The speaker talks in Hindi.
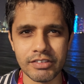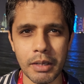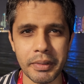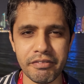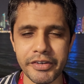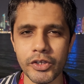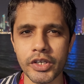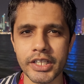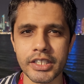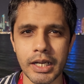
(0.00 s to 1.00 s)
जवाब इन वीडियो
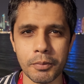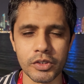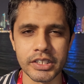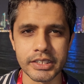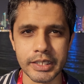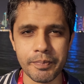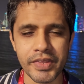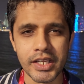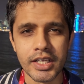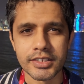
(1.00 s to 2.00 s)
के अंदर आपको देते
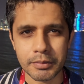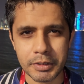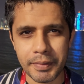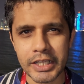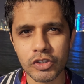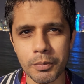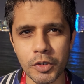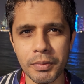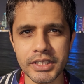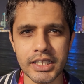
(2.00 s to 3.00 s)
हैं सबसे पहले तो
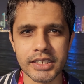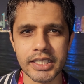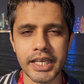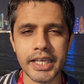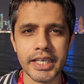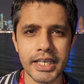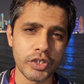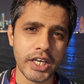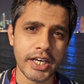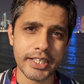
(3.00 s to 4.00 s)
आपको बताते हैं
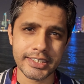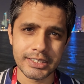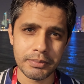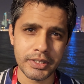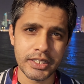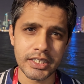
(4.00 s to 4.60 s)
कि अगर किसी भी